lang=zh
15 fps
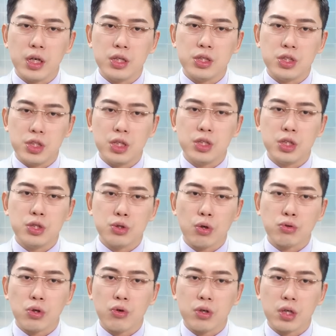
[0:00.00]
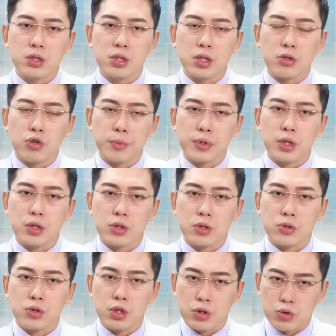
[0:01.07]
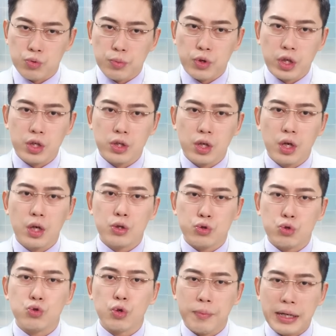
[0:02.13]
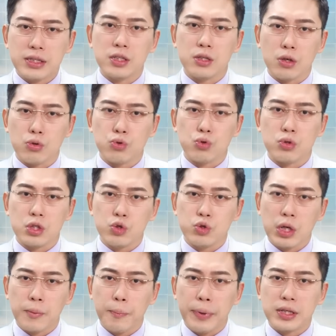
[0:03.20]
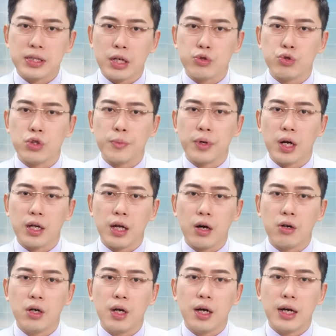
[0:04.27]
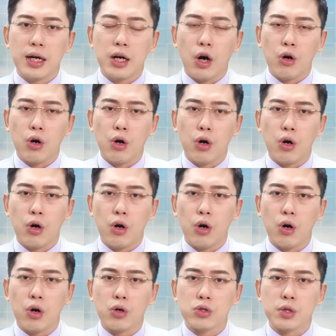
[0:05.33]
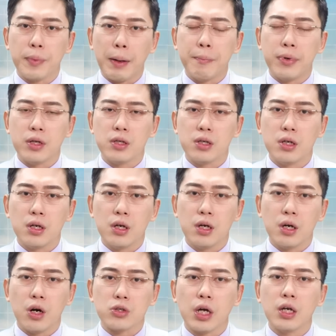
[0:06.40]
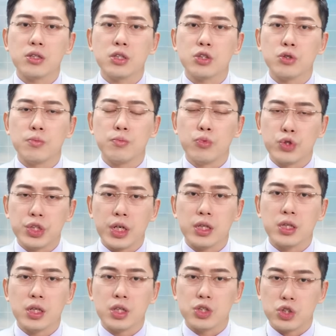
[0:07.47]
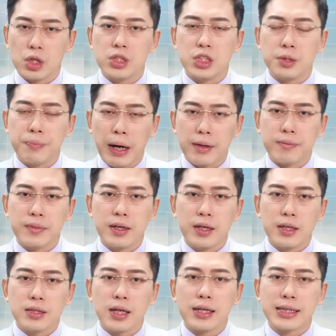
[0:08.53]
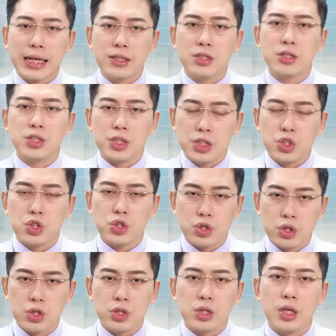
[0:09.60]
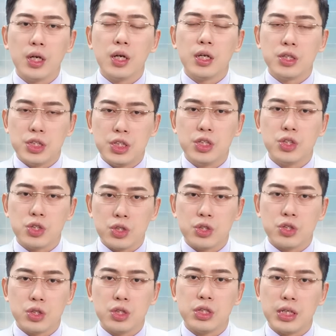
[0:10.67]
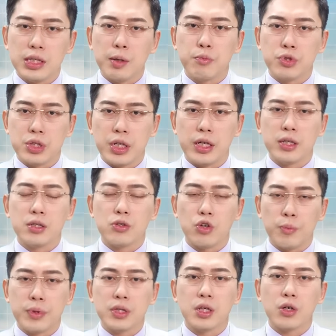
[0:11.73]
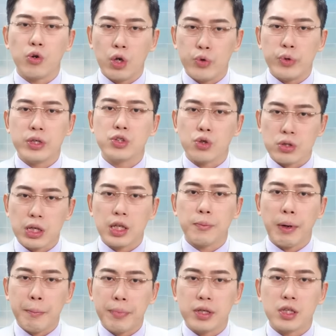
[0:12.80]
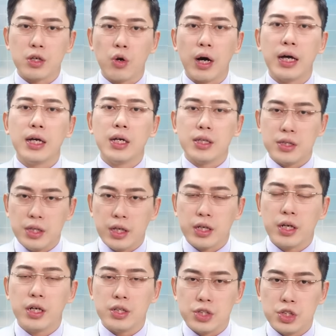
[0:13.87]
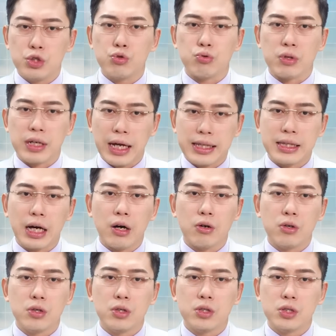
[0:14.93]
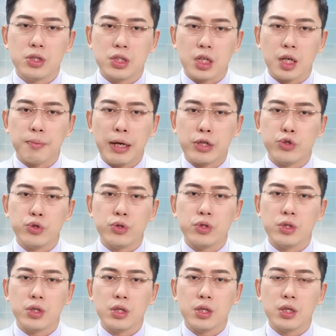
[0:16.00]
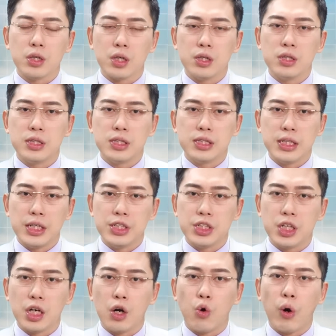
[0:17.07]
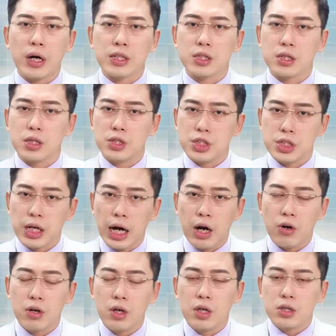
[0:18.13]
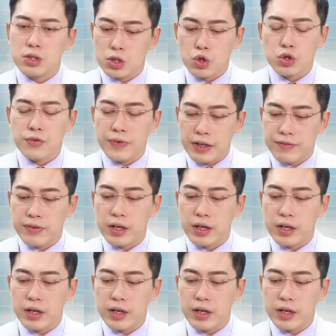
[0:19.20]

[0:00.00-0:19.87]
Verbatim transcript: 以轻轻松松跟着我们的个股魔力去做买进的动作，一路让它喷上去有没有看到？红红红红红红的版本，哦，当然这是目前的升级版。那但是即使是即使是现在目前我们的会员手上的版本的话，你也可以很清楚的看到这个买讯跟这些黄色的记号，这都是非常非